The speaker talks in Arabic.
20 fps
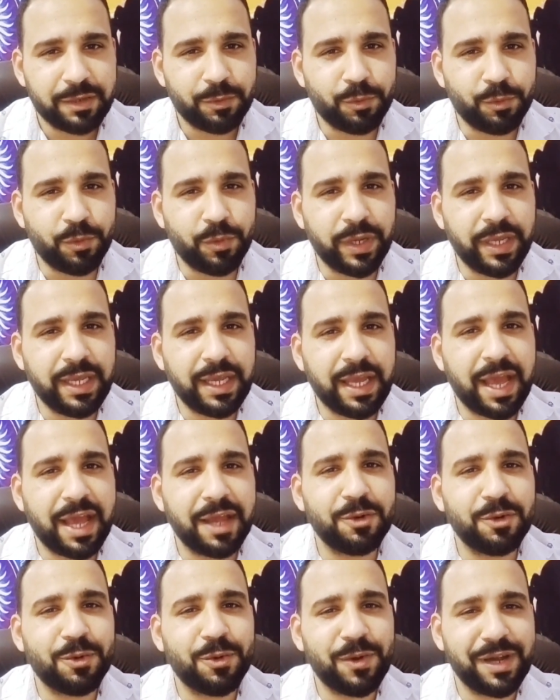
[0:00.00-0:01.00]

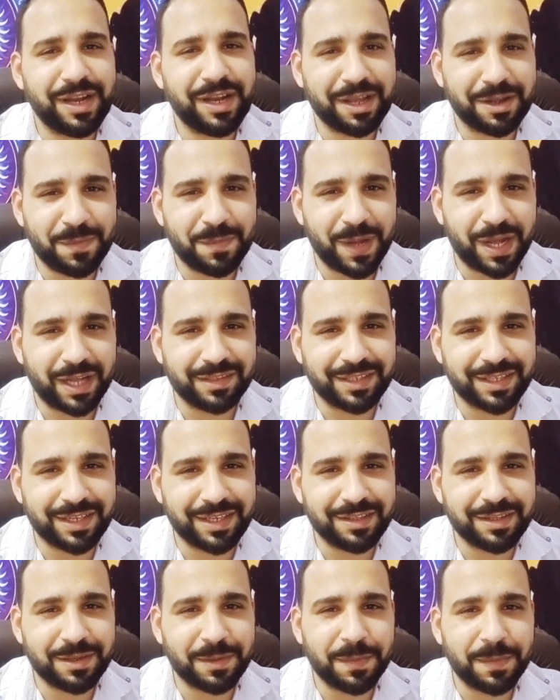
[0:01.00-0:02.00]
وهنقول لك بعد
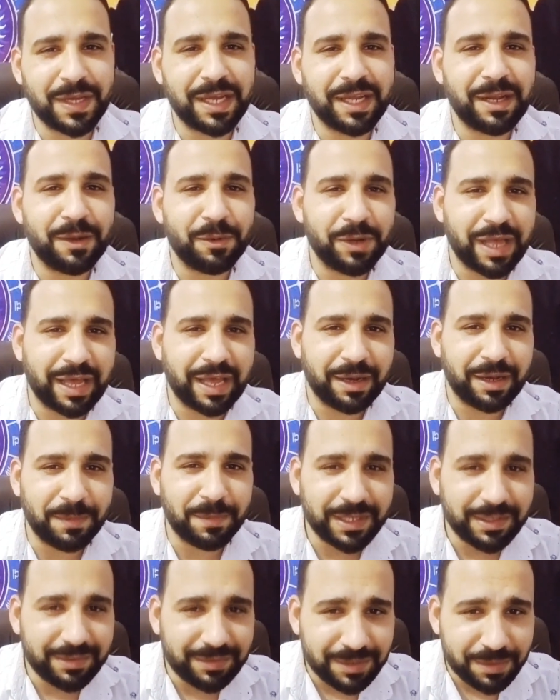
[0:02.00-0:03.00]
كده بقى لو
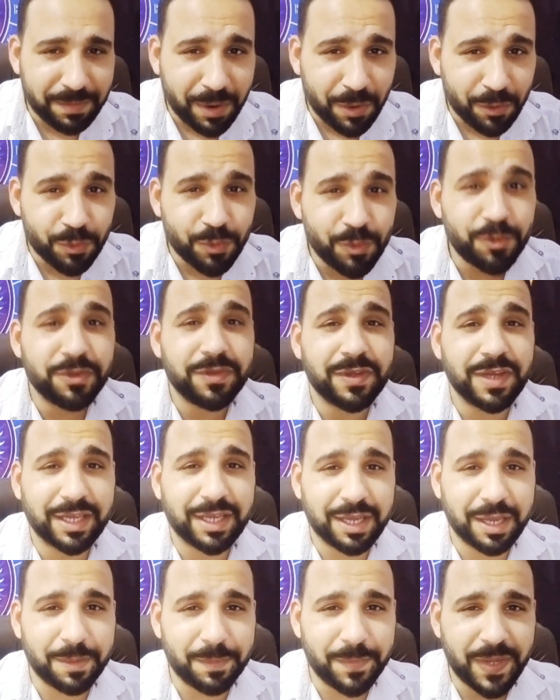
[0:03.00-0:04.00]
العلامات دي موجودة
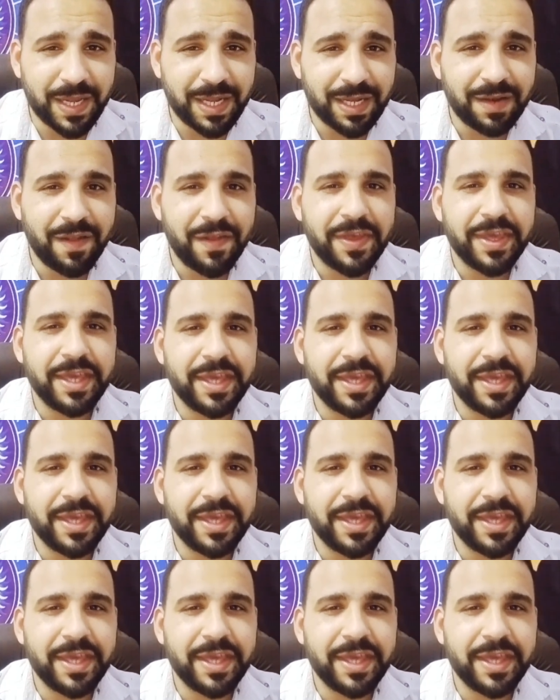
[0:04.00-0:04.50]
كمان